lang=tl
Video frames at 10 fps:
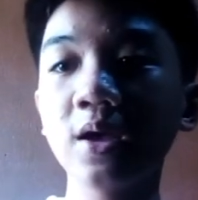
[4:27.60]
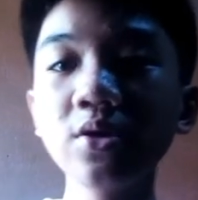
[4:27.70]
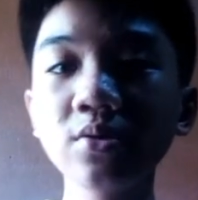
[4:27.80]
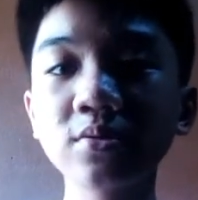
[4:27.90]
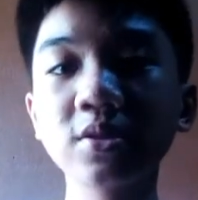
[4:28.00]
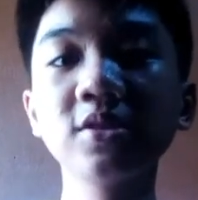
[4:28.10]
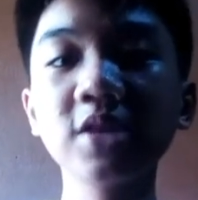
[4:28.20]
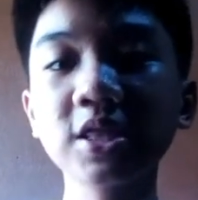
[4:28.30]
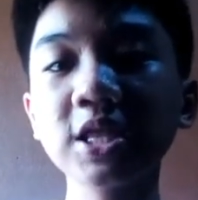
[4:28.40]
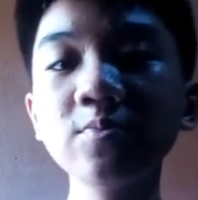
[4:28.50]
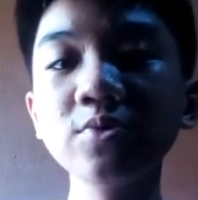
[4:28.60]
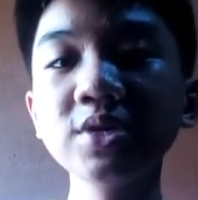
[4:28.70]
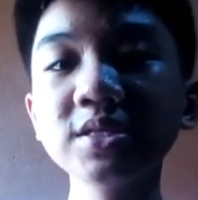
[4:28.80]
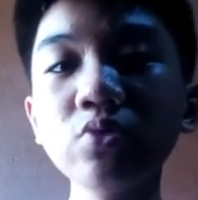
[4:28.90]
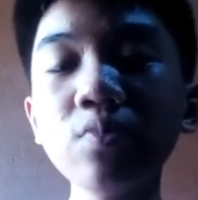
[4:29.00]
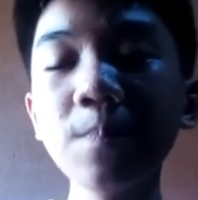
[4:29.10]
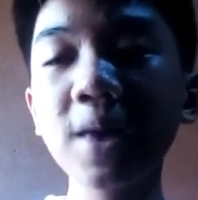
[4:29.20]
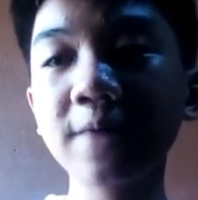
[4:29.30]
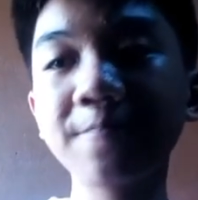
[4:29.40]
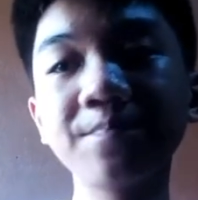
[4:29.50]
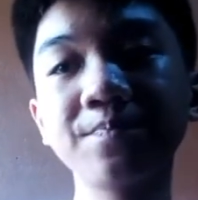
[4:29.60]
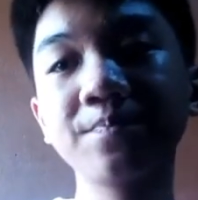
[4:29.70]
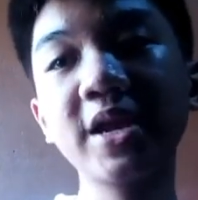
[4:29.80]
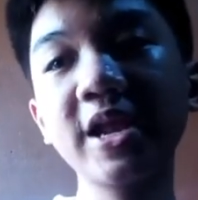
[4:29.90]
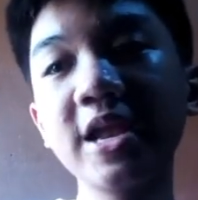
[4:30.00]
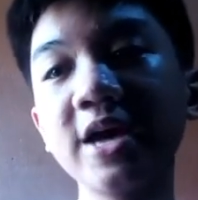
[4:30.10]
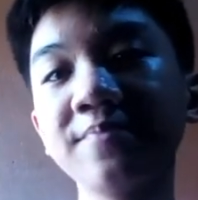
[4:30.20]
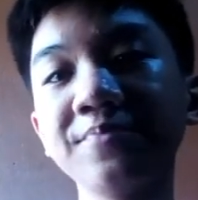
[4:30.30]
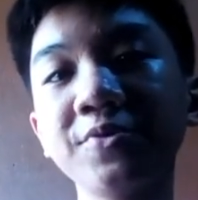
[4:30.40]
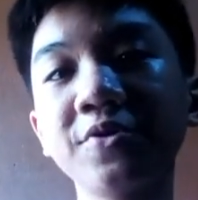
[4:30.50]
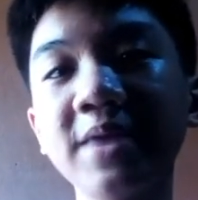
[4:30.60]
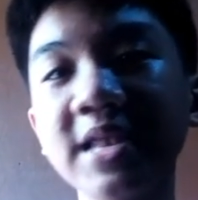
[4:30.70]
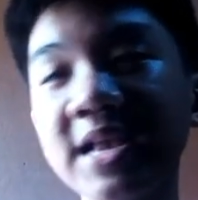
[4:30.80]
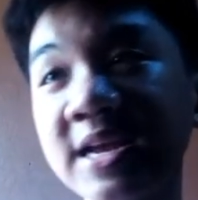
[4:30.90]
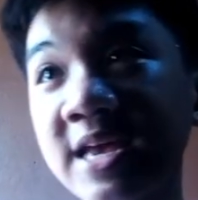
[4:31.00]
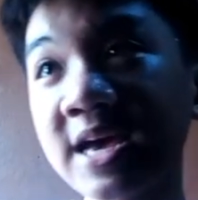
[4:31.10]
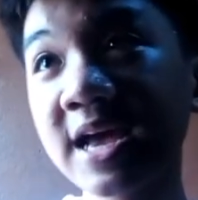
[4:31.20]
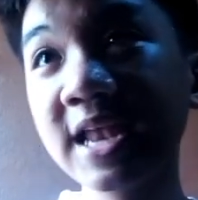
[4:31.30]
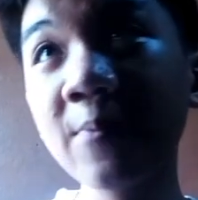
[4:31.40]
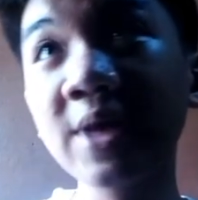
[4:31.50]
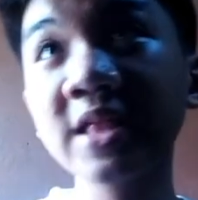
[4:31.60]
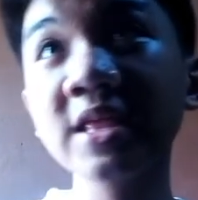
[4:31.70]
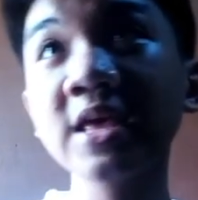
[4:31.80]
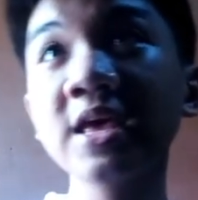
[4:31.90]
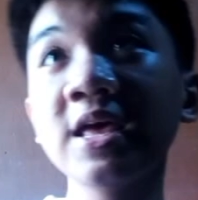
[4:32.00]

yun, tatanim ko na sa lupa. Para lang normal lang na halaman.